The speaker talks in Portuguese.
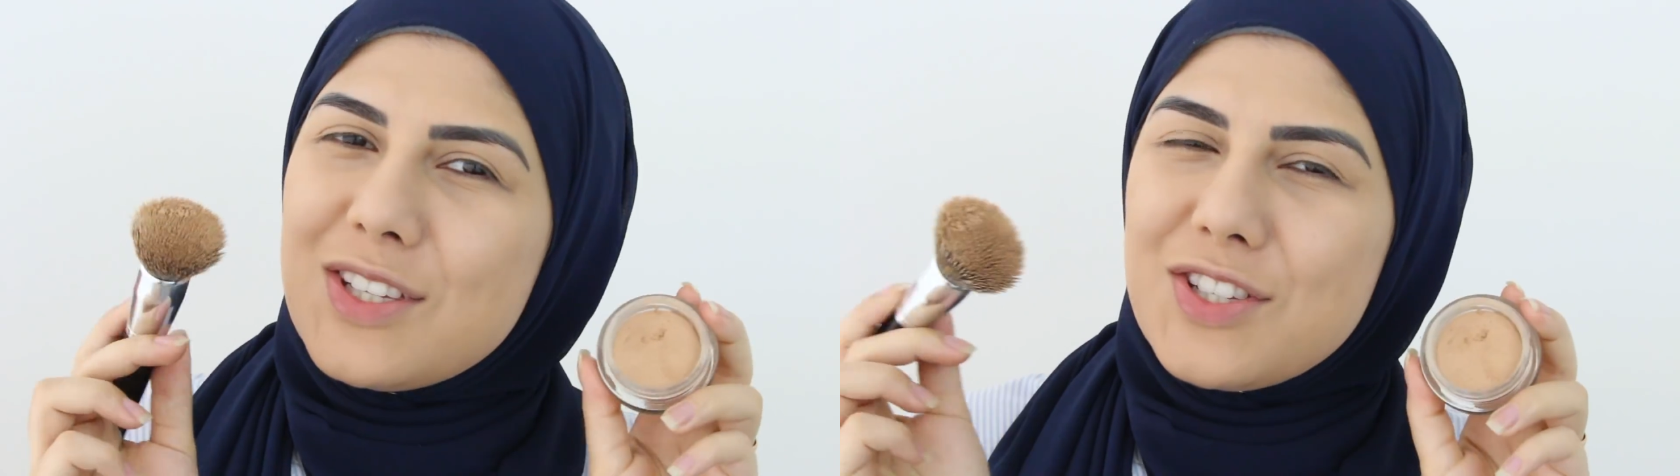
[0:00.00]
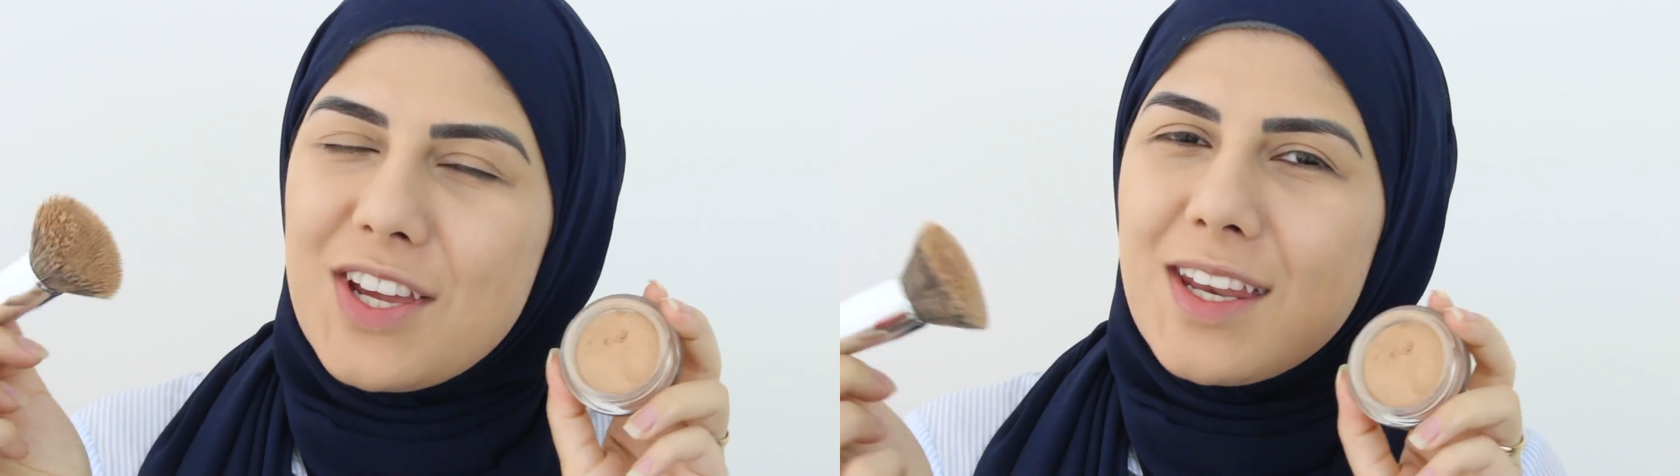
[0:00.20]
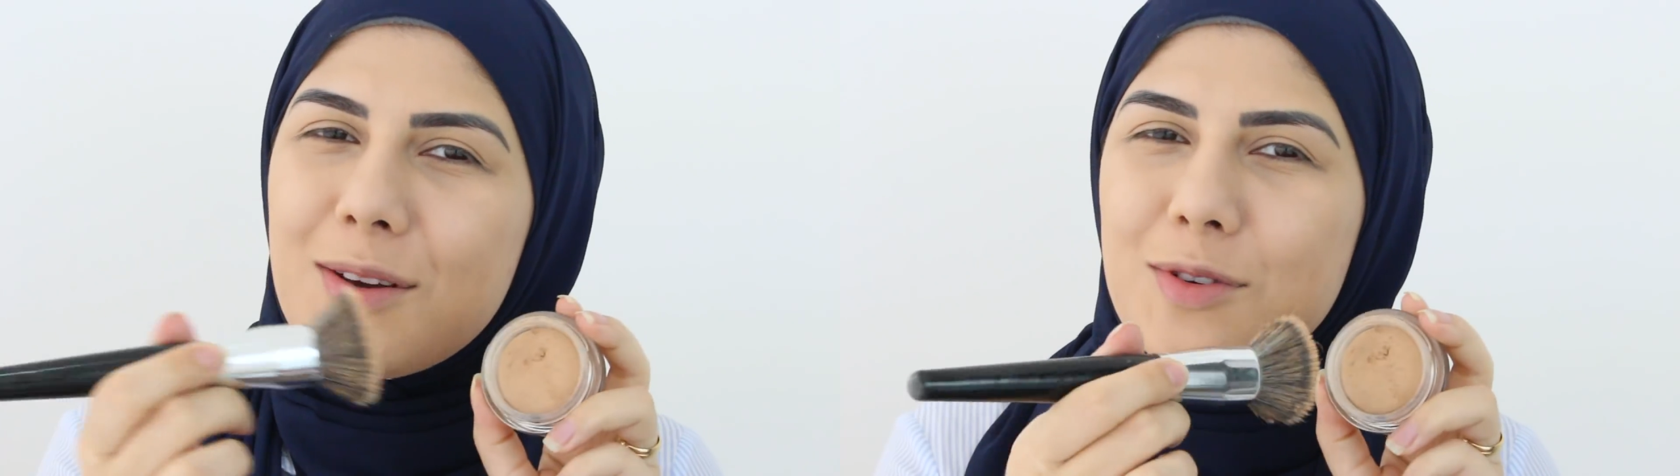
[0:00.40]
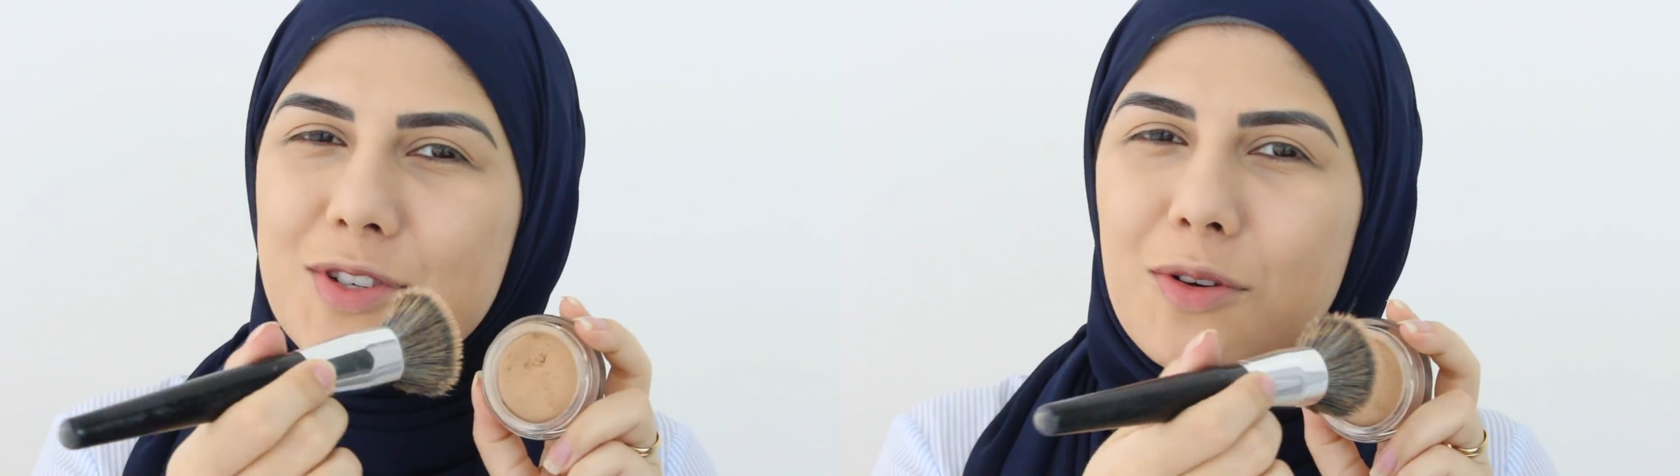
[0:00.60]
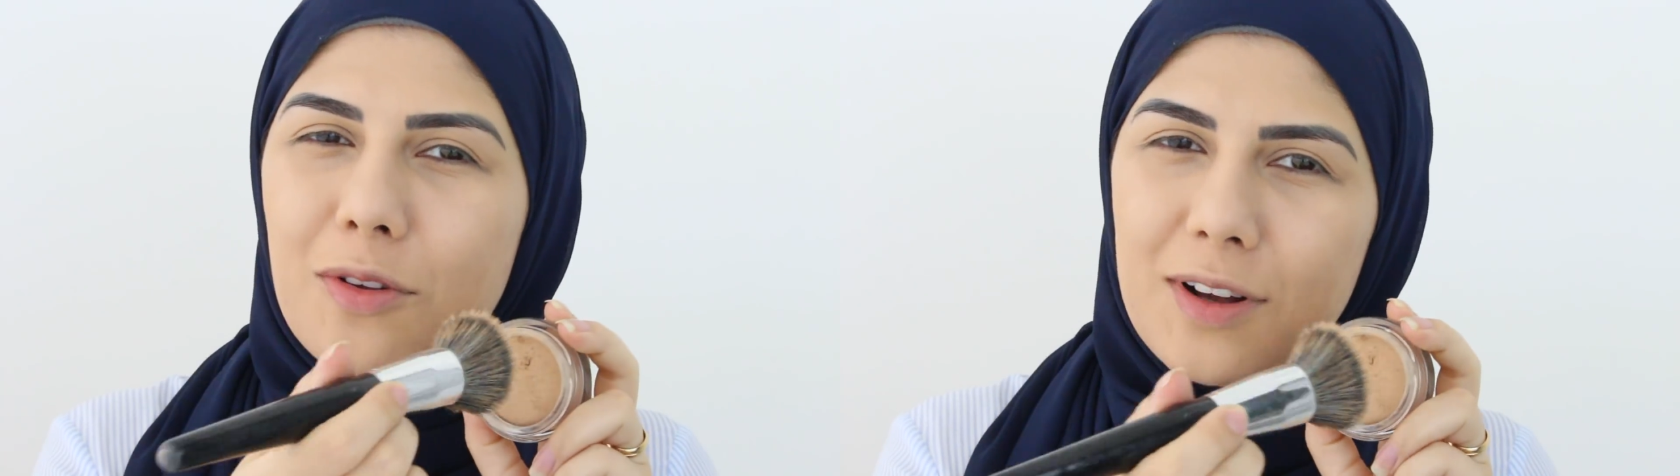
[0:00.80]
higiênico
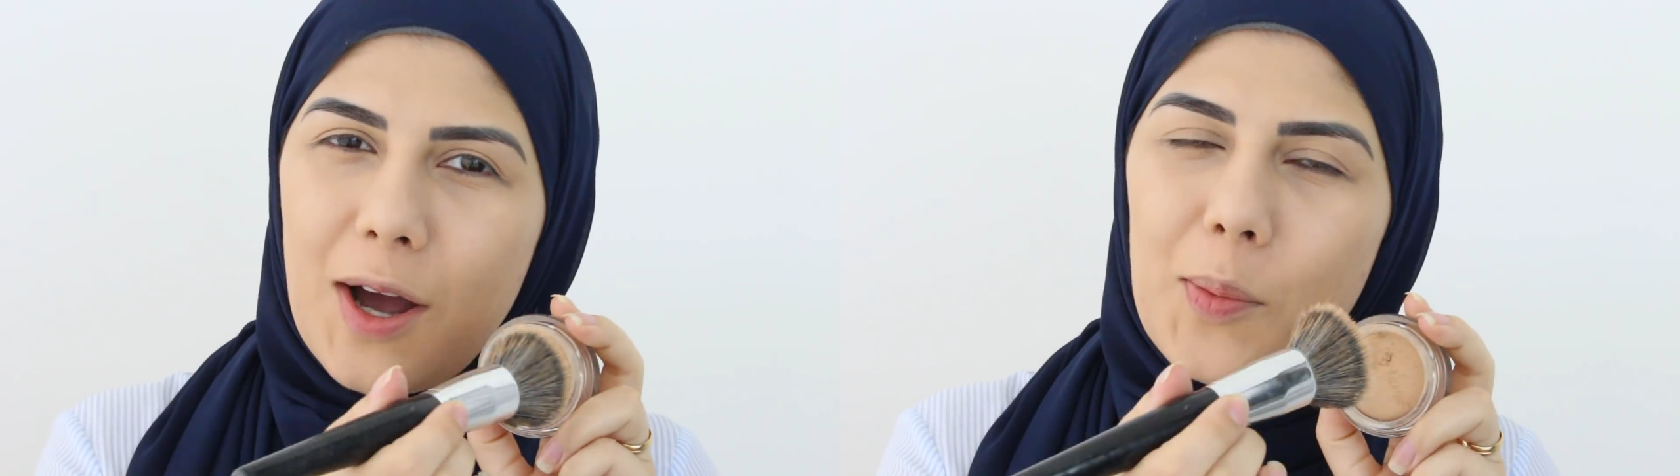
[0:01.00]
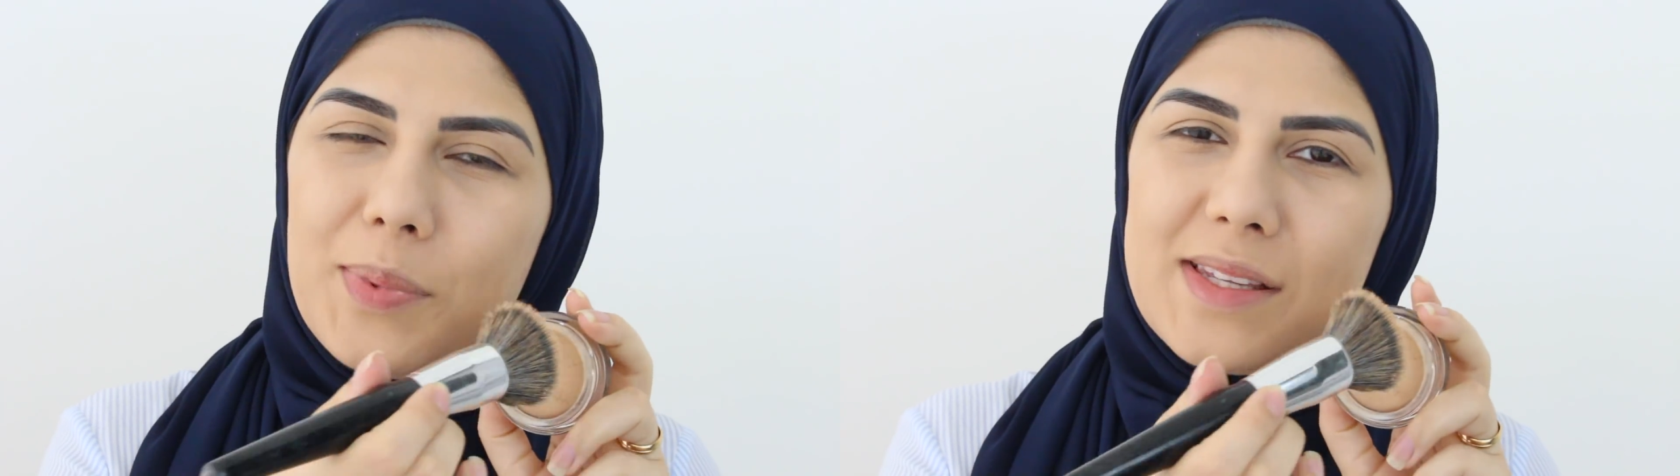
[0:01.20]
de colocar o